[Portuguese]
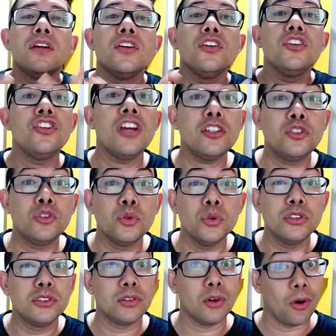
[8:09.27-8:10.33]

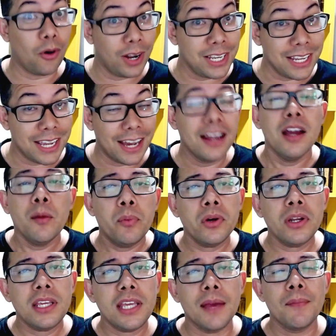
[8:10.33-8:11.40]
Jesus. Olha,
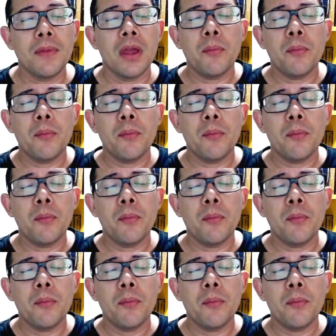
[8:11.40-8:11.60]
por quê?